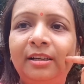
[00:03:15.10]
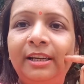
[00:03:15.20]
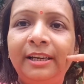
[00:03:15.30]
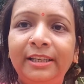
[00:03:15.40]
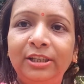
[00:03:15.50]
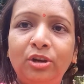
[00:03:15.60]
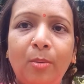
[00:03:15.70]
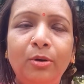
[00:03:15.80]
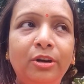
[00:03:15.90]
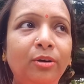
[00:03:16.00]
কিনেছি
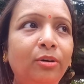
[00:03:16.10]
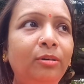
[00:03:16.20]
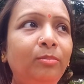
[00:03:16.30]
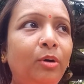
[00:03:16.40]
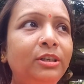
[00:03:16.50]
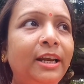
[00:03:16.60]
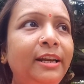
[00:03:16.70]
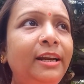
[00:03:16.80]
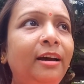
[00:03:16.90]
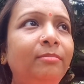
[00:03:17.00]
ডবল টগর
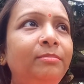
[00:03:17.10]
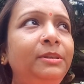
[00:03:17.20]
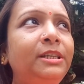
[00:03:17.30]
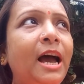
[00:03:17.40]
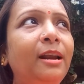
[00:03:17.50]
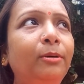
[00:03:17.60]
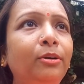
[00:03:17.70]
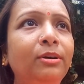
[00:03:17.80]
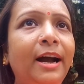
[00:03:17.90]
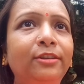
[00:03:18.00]
বসালে না বিশাল
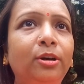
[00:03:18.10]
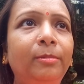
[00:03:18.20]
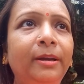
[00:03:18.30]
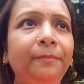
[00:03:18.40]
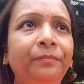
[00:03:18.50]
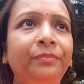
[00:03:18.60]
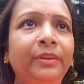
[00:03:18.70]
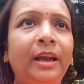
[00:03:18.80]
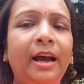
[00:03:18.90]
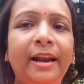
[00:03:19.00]
বড় গাছ হবে
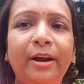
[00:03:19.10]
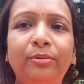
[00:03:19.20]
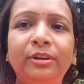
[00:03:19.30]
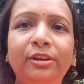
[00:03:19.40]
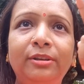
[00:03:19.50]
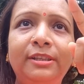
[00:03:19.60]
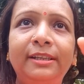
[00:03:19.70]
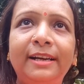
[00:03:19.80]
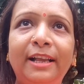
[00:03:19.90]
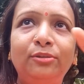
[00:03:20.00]
আর এখন কি
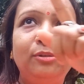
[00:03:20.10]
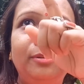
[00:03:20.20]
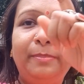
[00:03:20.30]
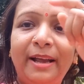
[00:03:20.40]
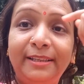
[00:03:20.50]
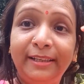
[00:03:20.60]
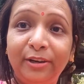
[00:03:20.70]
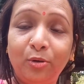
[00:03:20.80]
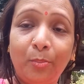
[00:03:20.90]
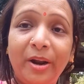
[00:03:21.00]
হচ্ছে গাছগুলো
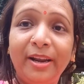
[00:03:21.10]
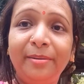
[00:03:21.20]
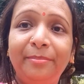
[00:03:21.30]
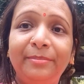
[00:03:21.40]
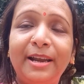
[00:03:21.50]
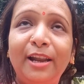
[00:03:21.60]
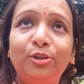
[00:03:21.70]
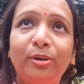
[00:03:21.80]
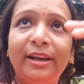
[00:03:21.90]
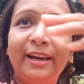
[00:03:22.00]
পাঁচিলের ওপারে ডাল
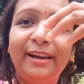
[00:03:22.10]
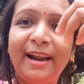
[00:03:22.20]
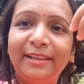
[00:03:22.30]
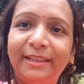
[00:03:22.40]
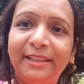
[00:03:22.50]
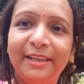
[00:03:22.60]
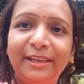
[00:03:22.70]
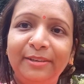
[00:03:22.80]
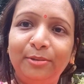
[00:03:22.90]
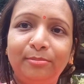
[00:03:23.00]
চলে গেলে রাস্তা
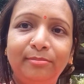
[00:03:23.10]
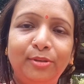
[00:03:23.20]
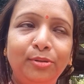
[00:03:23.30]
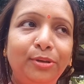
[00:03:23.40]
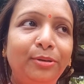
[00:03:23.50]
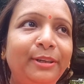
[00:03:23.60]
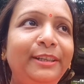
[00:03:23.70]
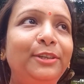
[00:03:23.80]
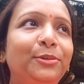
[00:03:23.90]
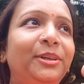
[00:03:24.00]
থেকেই চুরি করে
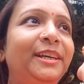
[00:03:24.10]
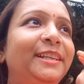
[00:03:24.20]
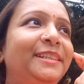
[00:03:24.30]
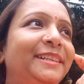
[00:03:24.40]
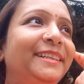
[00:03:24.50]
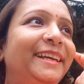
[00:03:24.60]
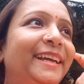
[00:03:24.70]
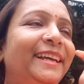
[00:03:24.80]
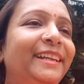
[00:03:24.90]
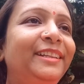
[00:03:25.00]
নিয়ে চলে যাচ্ছে
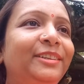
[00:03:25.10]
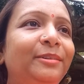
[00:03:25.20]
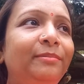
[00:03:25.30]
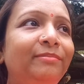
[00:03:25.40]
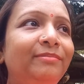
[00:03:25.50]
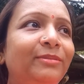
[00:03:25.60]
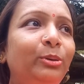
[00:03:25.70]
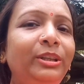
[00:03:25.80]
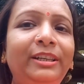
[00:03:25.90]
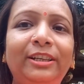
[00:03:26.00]
তো
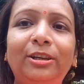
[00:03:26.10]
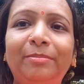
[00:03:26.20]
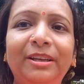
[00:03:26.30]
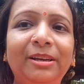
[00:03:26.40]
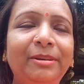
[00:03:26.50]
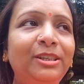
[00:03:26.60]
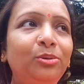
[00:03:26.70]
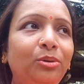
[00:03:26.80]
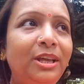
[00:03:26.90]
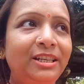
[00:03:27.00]
ওদিকটা সব থেকে বেশি
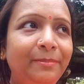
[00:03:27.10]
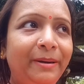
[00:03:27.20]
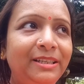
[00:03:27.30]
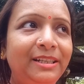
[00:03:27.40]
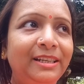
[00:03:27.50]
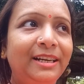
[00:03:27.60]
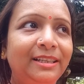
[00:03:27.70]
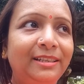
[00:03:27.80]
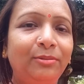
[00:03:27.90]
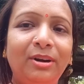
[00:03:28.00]
রোদ আসে পাঁচিলের
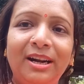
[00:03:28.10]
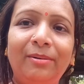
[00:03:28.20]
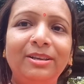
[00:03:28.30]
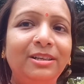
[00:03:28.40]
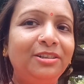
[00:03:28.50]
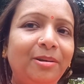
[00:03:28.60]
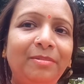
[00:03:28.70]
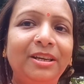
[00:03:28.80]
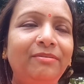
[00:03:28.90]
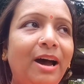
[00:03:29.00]
কাজটা ওখানটা আসলে
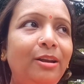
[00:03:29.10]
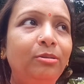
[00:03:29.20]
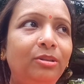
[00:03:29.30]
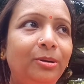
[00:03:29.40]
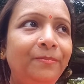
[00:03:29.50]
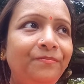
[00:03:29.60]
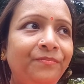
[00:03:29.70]
সব থেকে ভালো হতো